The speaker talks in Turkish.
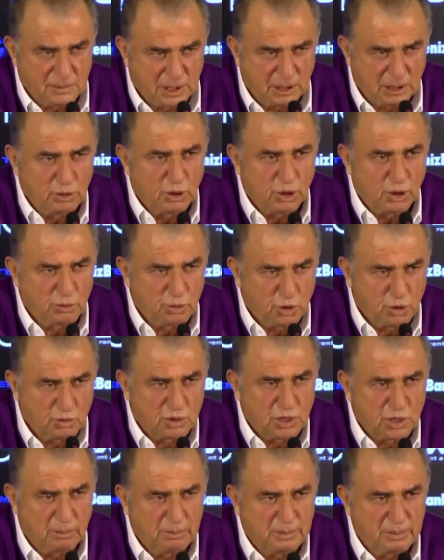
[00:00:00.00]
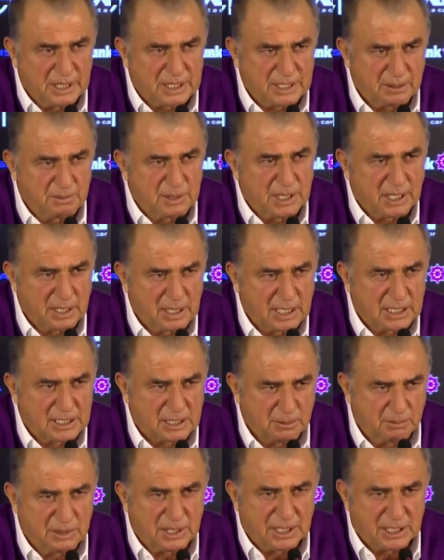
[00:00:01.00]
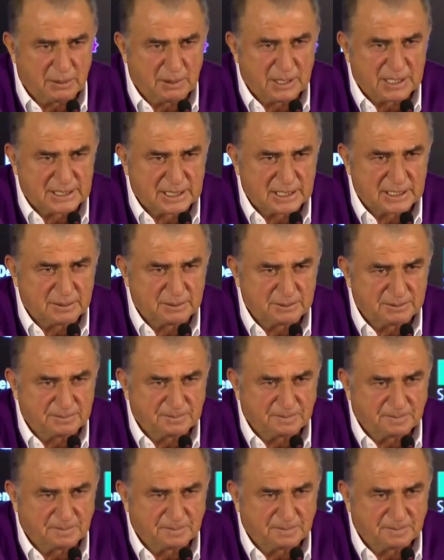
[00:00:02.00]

Bilmiyorum tüm samimiyetimle anlattım mı ne demek istediğimi.